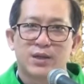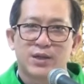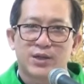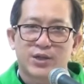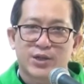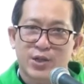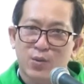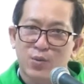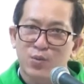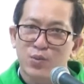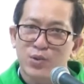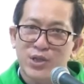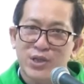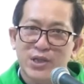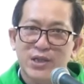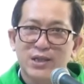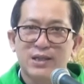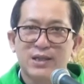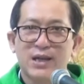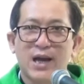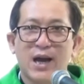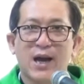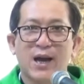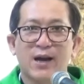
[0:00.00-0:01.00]
sống
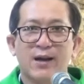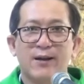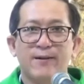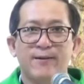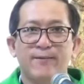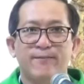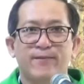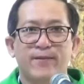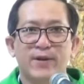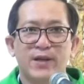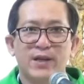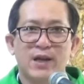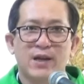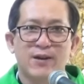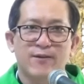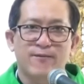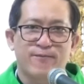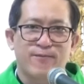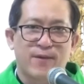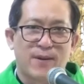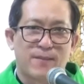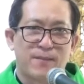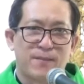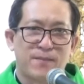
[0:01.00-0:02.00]
xứng đáng với nhân
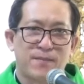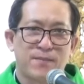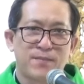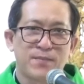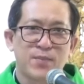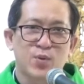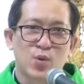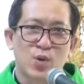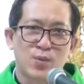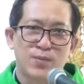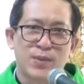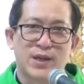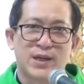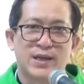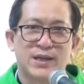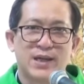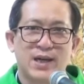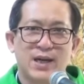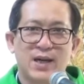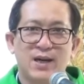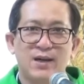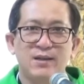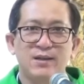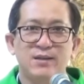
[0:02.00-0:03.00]
phẩm của mình
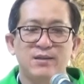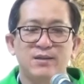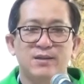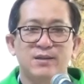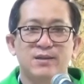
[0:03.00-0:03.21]
hơn,